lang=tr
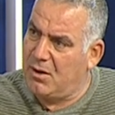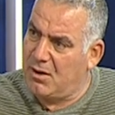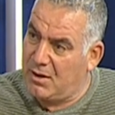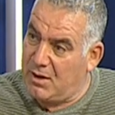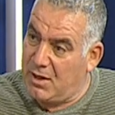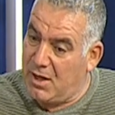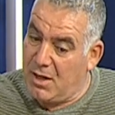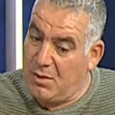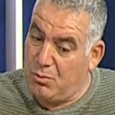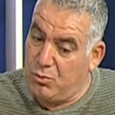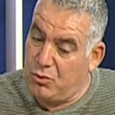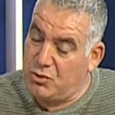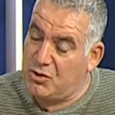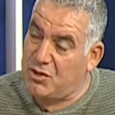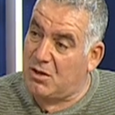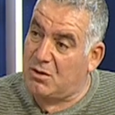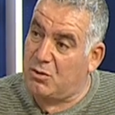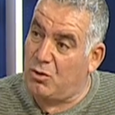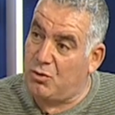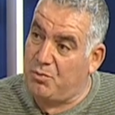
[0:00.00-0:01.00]
Gel bu
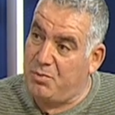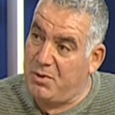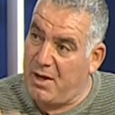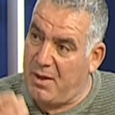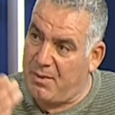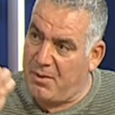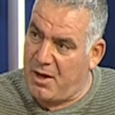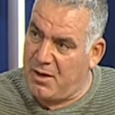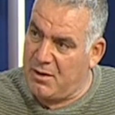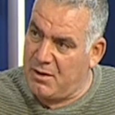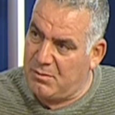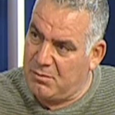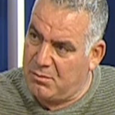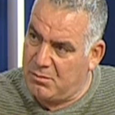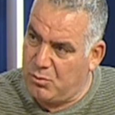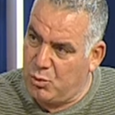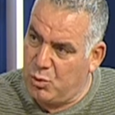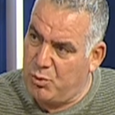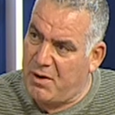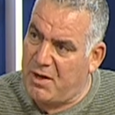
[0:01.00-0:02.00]
sektörü planlayalım.
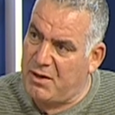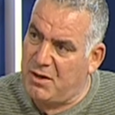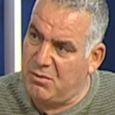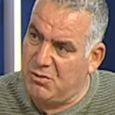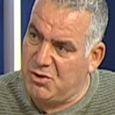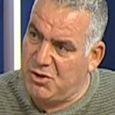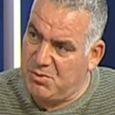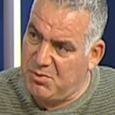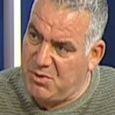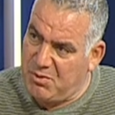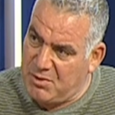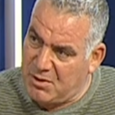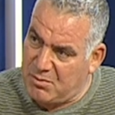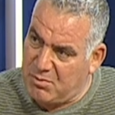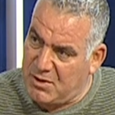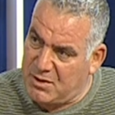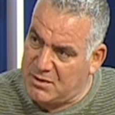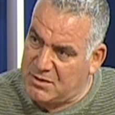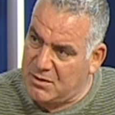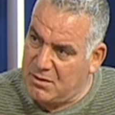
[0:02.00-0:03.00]
Bu pandemi şimdi
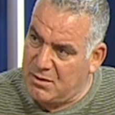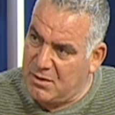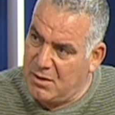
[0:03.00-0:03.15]
bitmez.